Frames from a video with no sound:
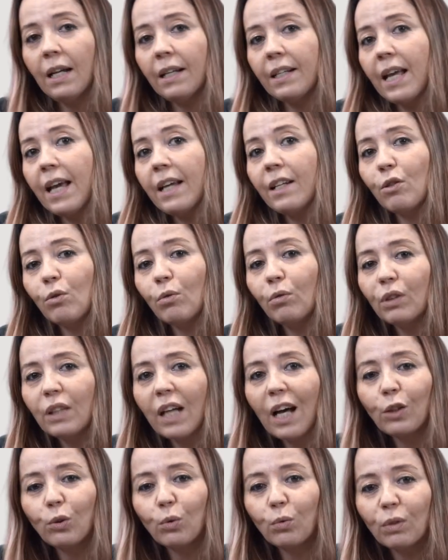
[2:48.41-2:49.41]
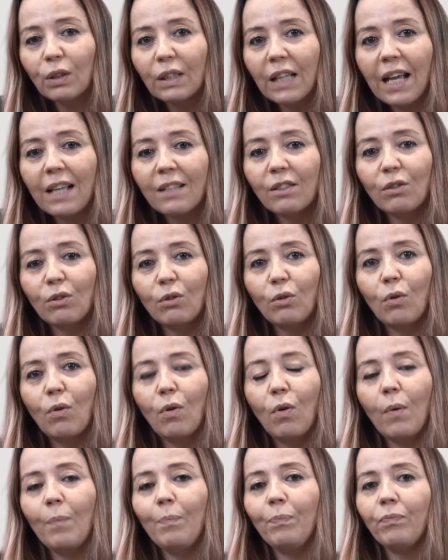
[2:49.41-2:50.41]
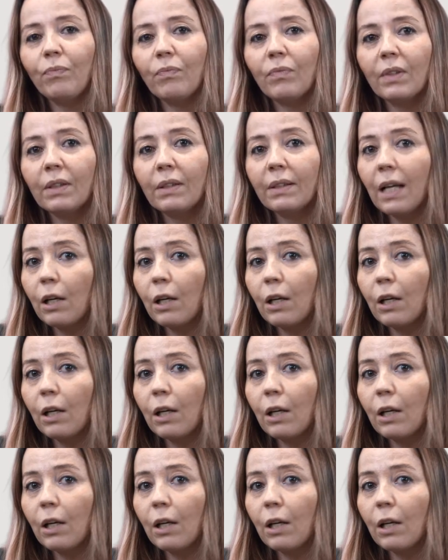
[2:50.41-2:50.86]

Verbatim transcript: Ne è risultato un testo mh,